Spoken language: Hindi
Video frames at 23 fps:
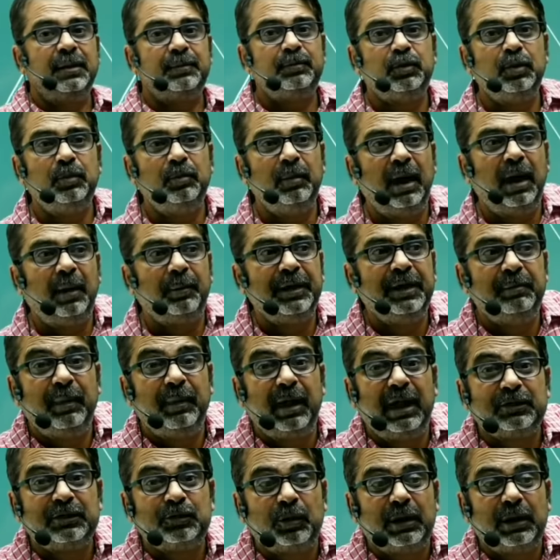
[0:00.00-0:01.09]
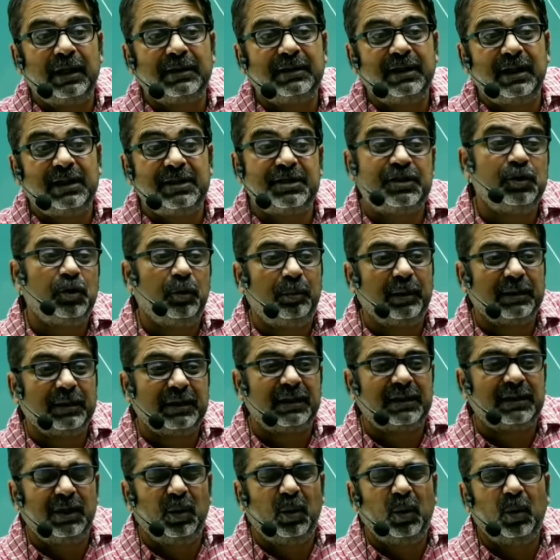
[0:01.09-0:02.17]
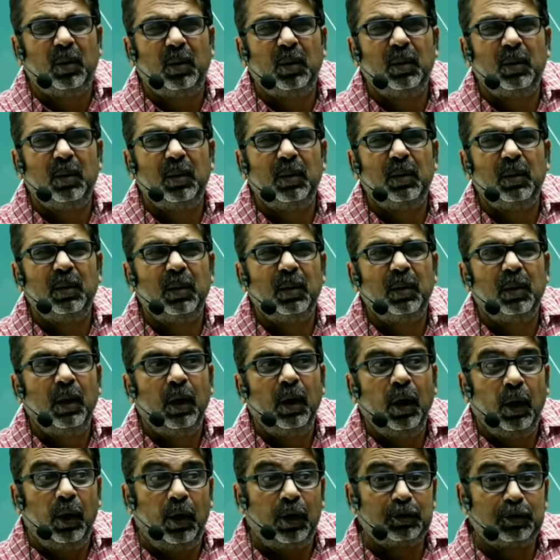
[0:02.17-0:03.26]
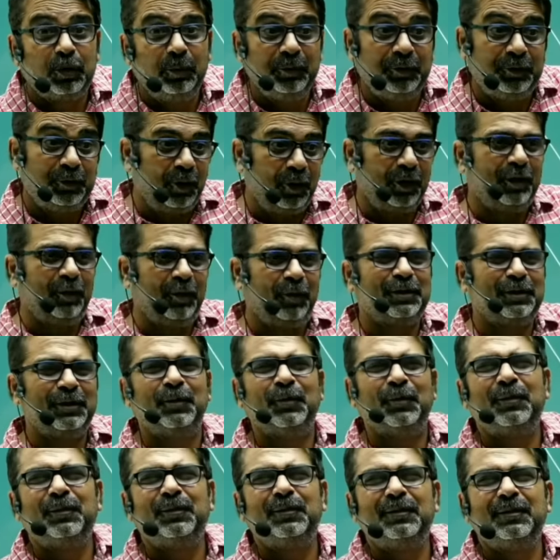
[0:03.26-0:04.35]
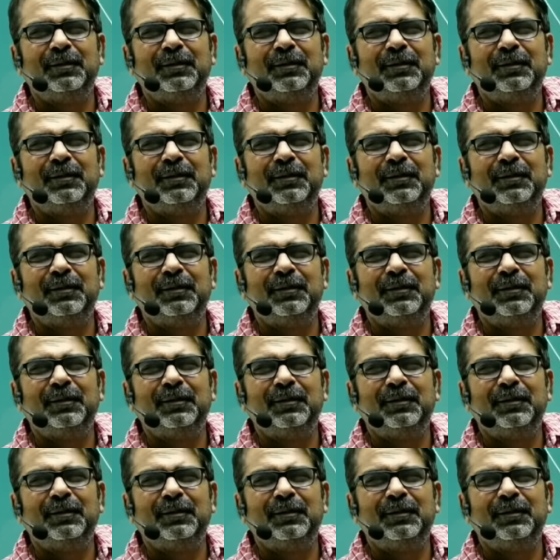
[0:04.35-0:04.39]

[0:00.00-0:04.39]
जब तुम अपनी महत्वाकांक्षा किसी को बताते हो और तुम योग्य होते हो